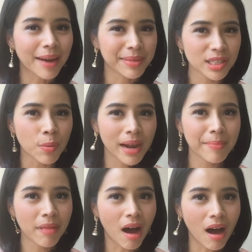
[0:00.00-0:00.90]
นไม่จบเล่ม
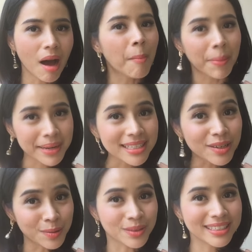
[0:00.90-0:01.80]
เพราะมันไม่ส
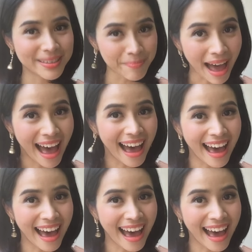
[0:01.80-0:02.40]
นุกใช่ปะ